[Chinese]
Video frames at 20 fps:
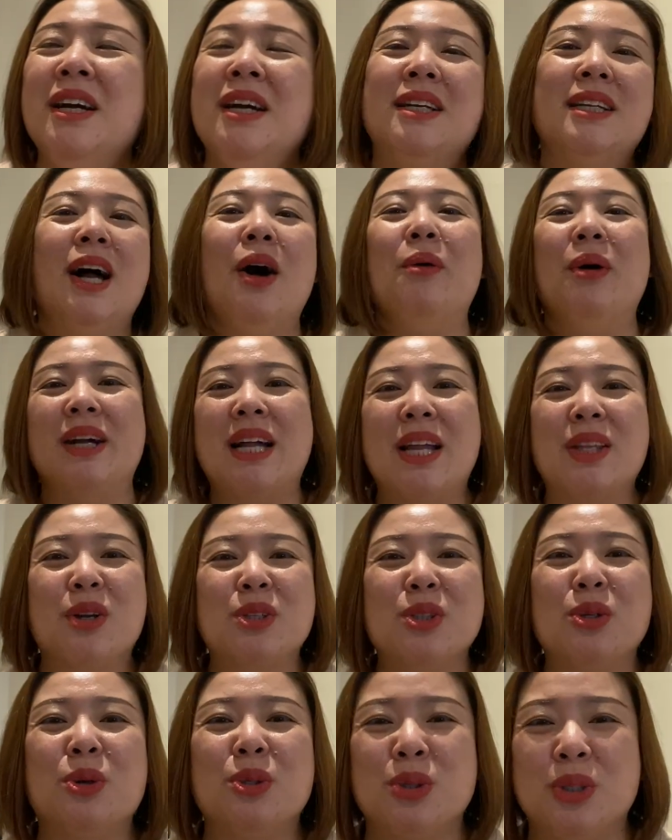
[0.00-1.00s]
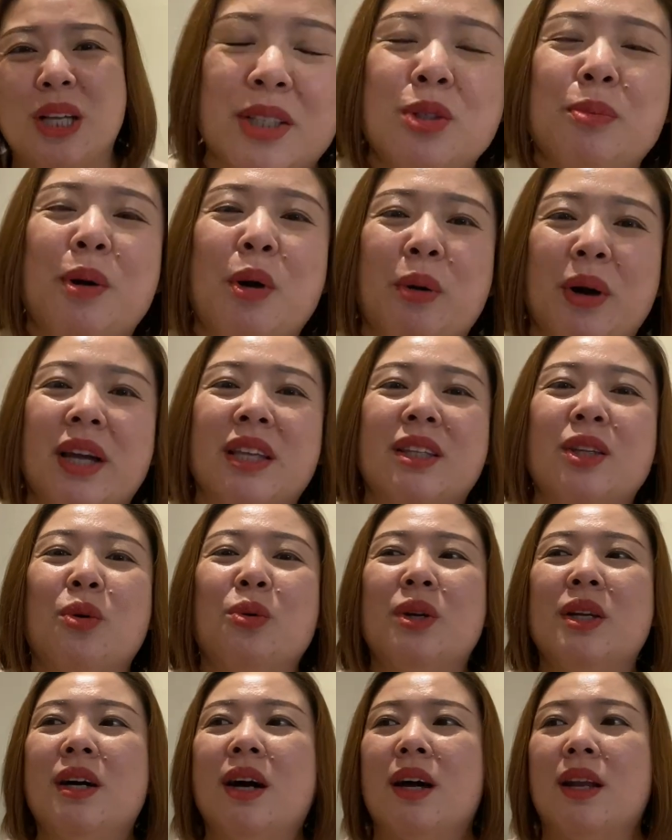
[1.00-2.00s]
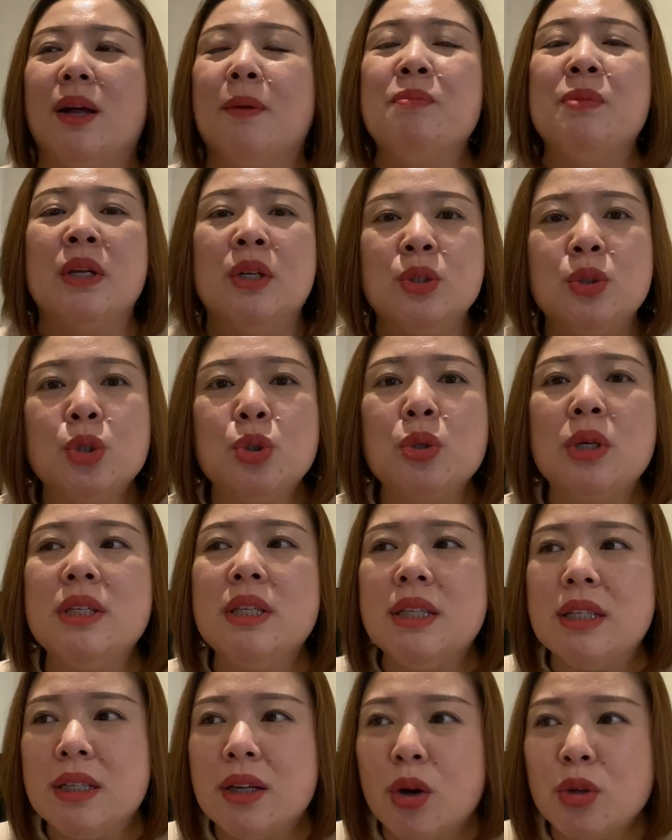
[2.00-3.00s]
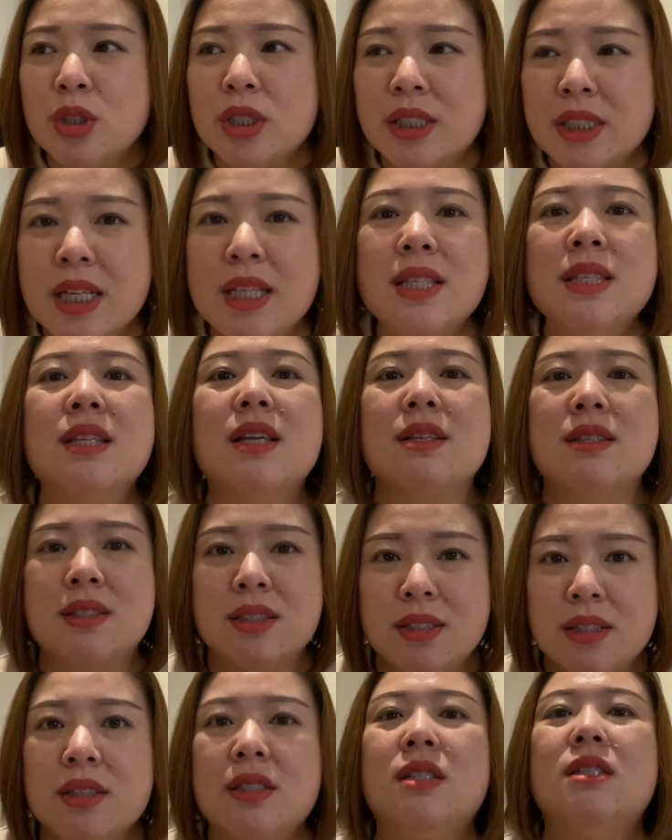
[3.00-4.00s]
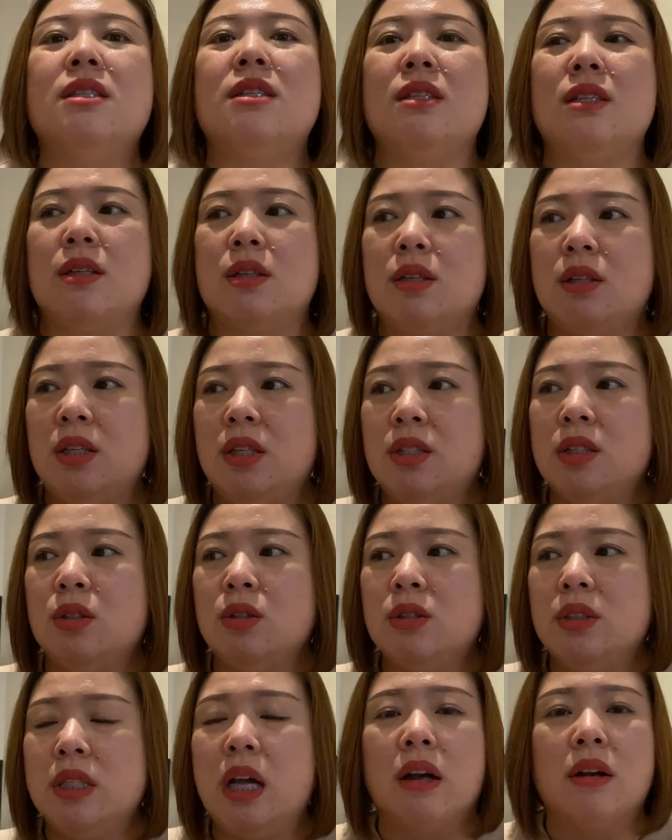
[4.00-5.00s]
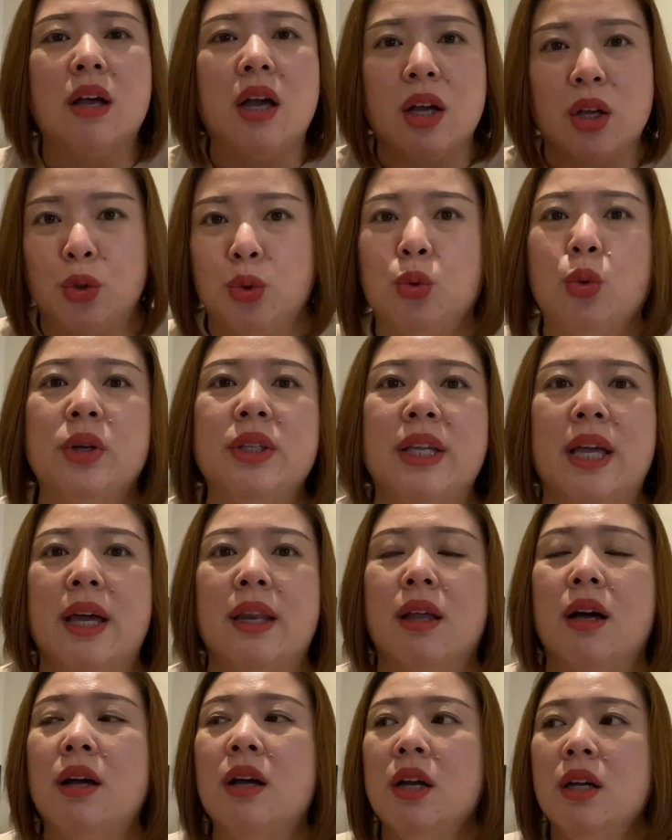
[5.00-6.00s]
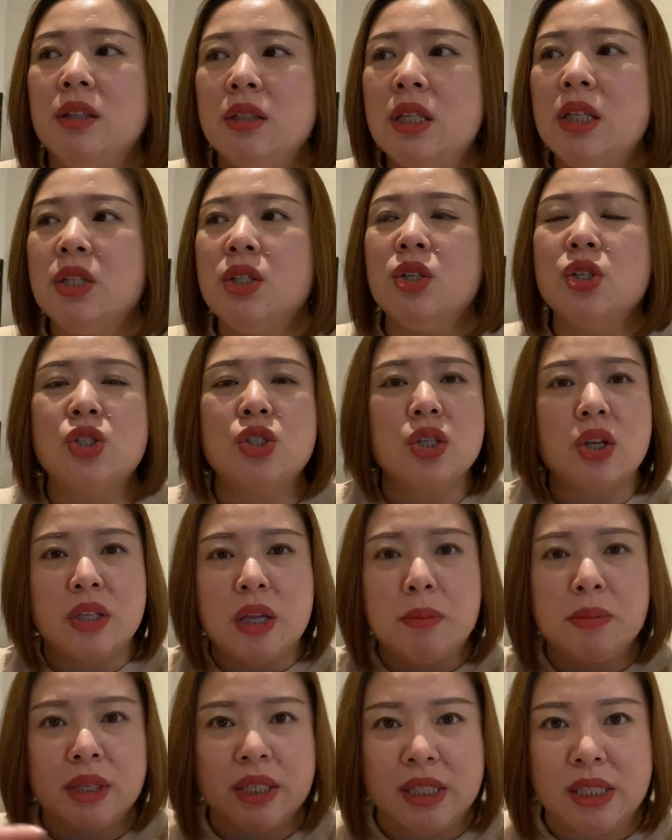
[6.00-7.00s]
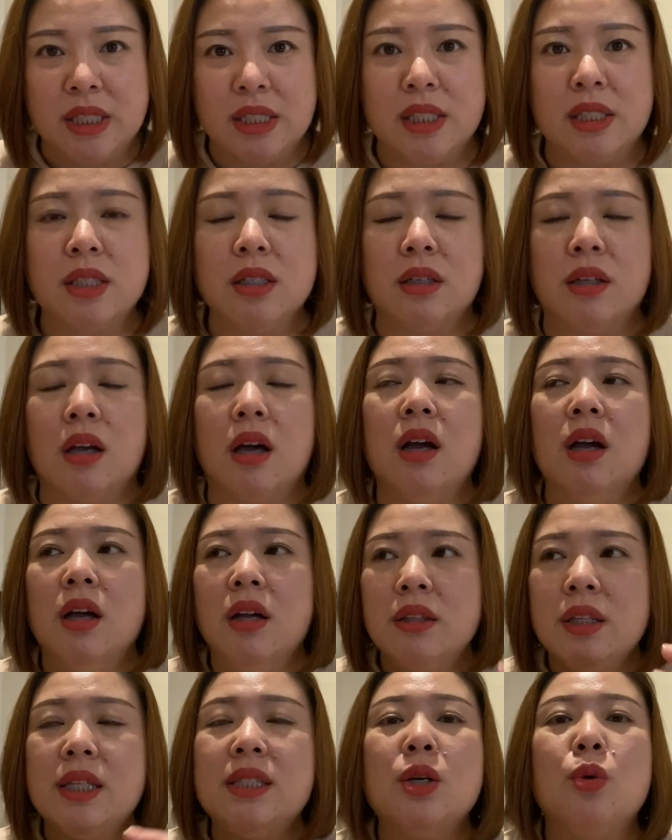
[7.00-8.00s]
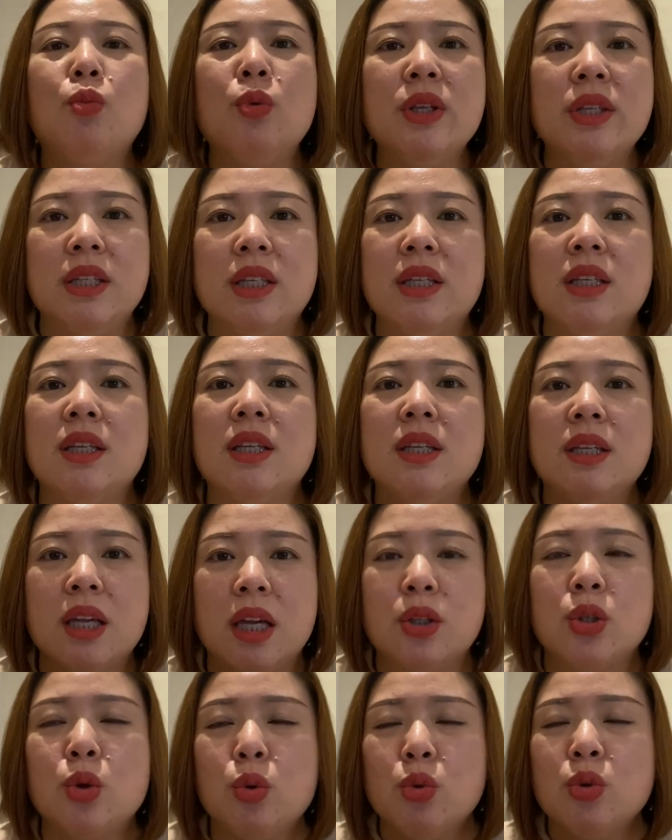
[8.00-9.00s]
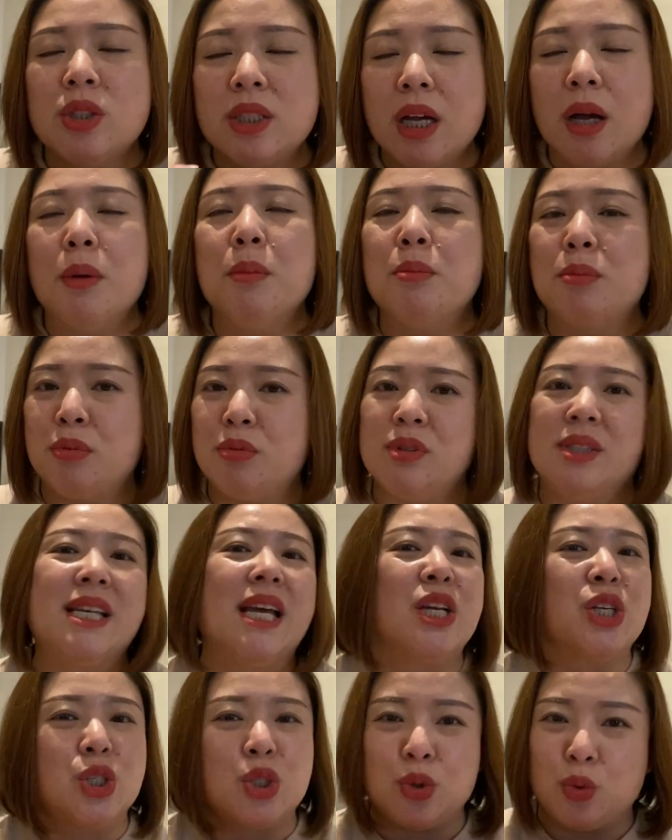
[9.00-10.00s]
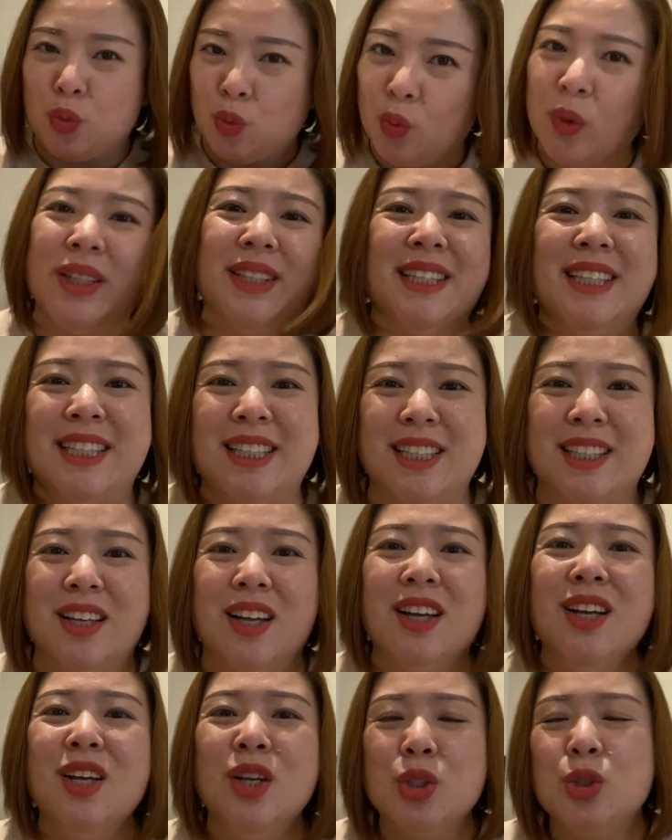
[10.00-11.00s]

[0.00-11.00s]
然后我看到之后，我觉得就把我给逗乐了。就是说，你要是真的自己已经养了很多年了，你已经知道他们的习性了，那些问题也都将不再是问题了。